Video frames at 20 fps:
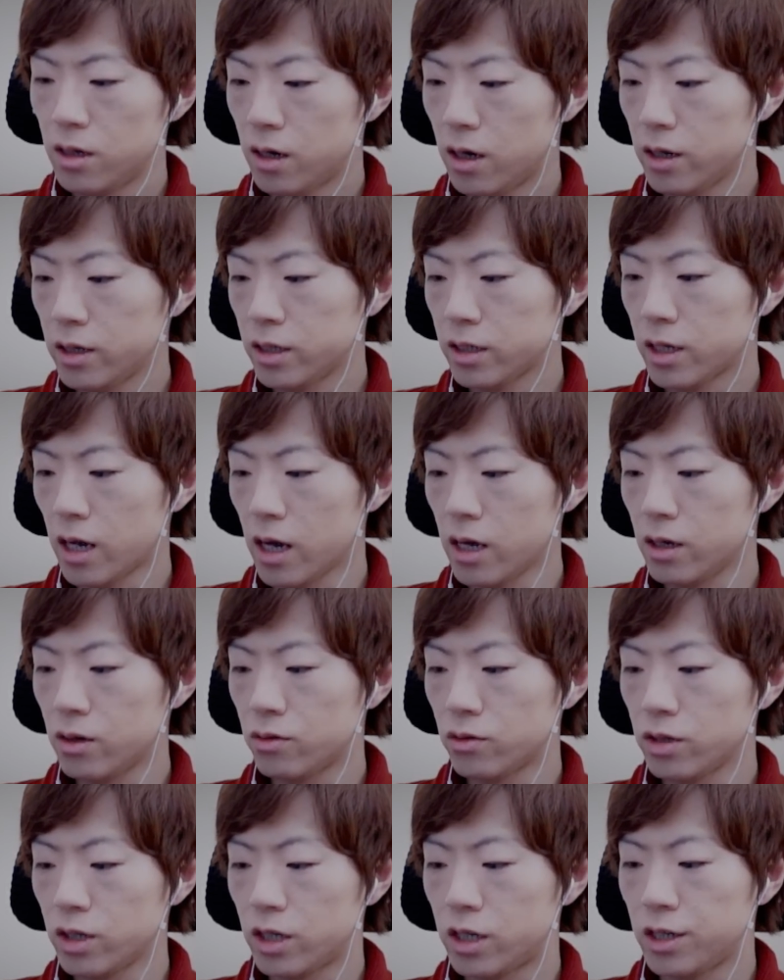はいで最
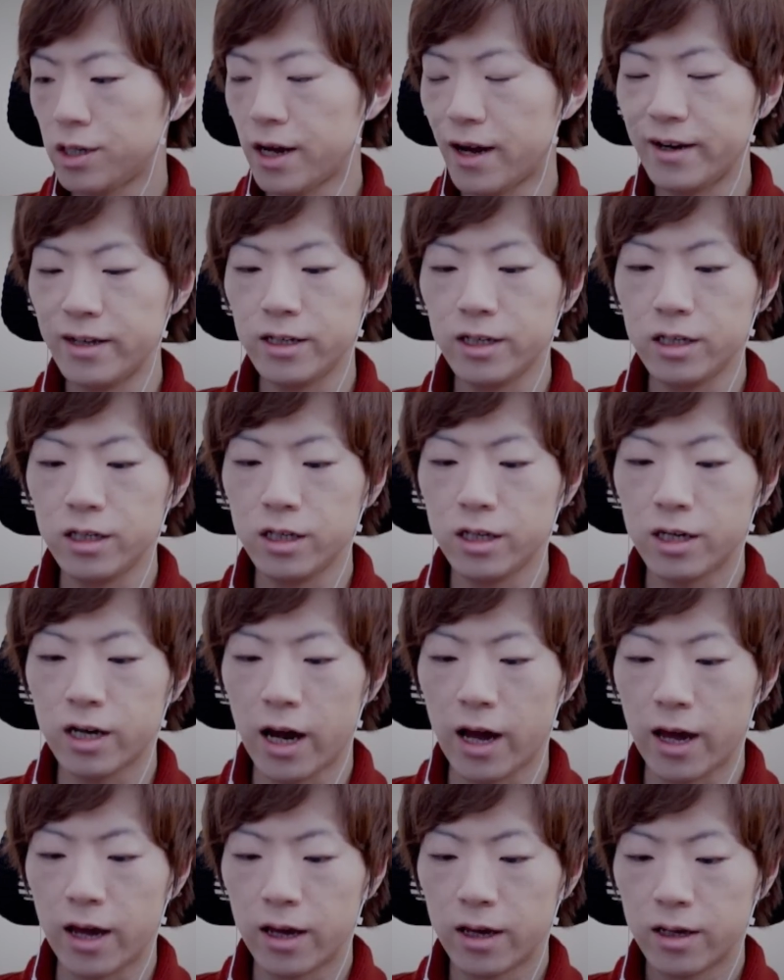後に左に2
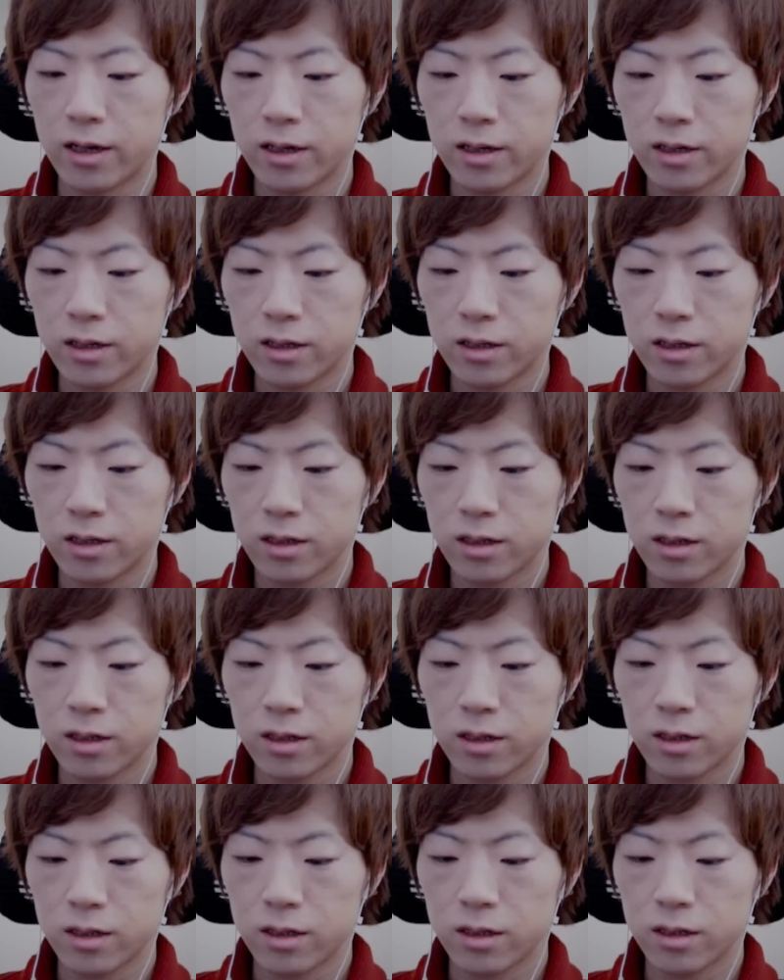回
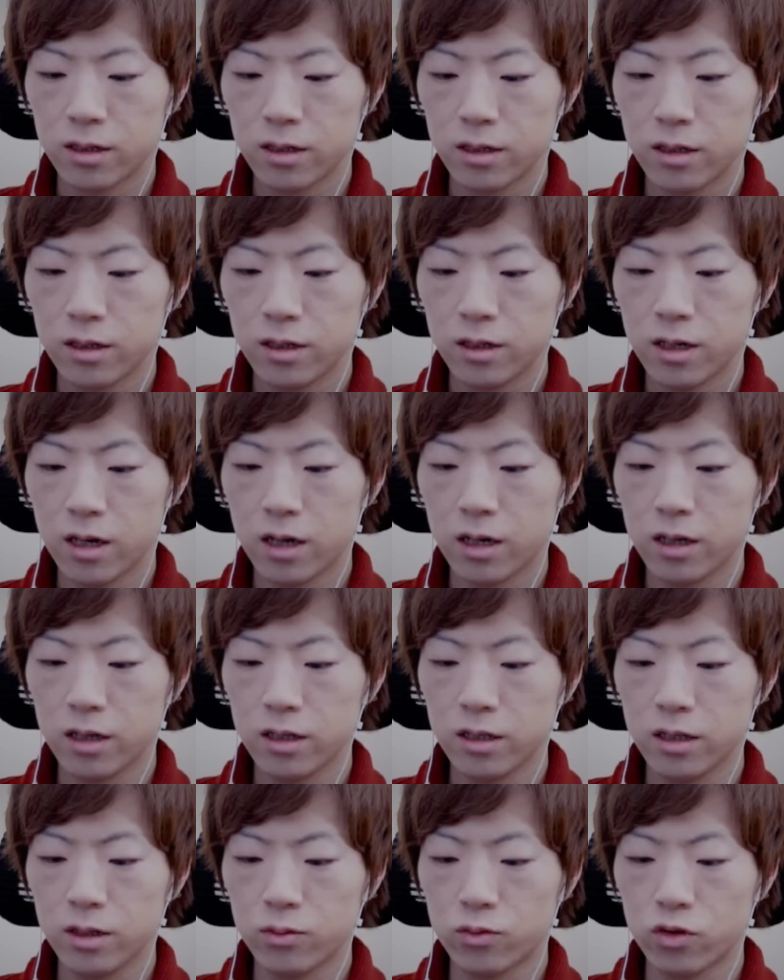
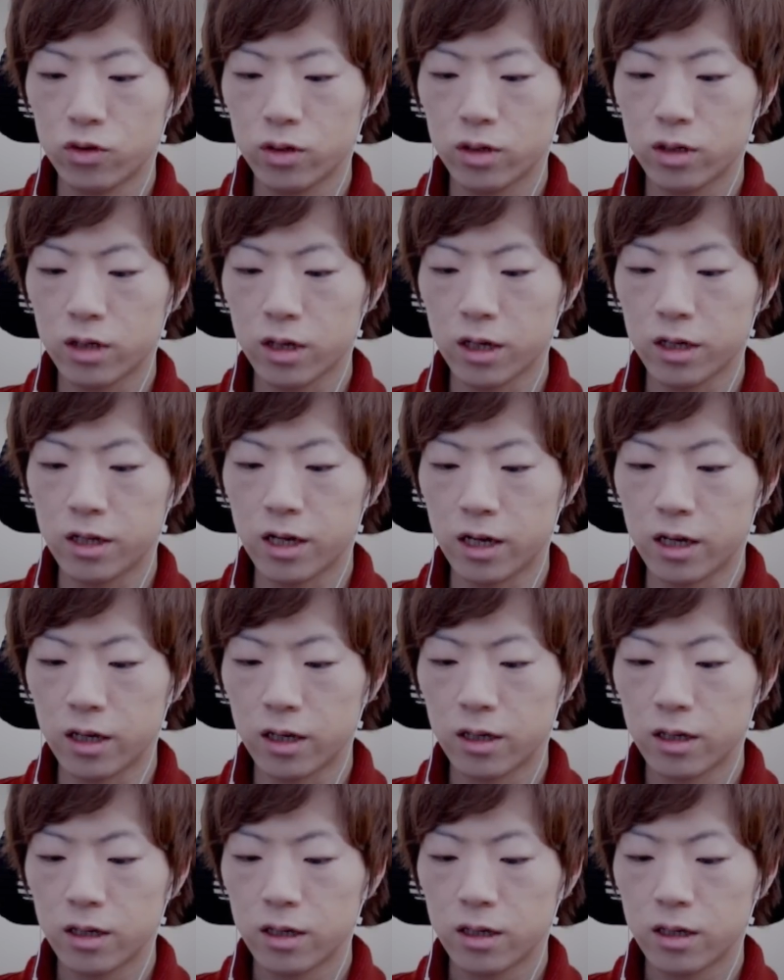左にもう1回左